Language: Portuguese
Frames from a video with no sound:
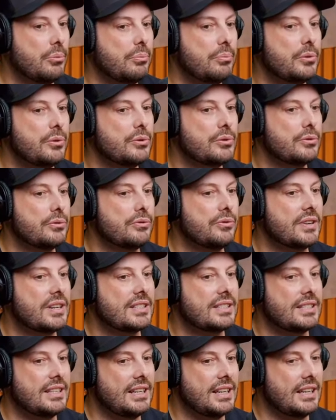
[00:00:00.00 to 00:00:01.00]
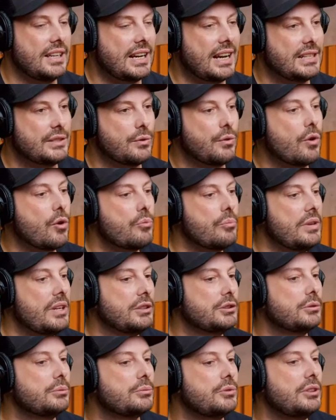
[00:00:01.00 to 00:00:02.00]
eu ah. busco fazer. Aliás, eu
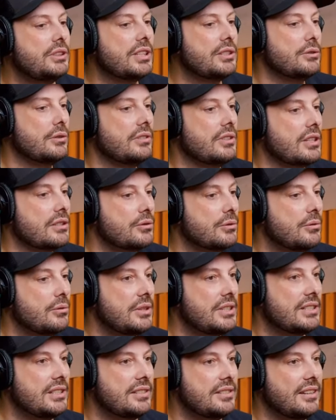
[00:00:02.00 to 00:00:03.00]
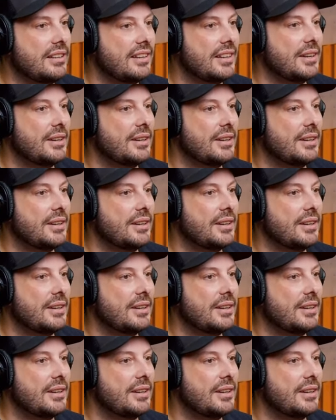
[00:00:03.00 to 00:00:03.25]
almejo muitas outras coisas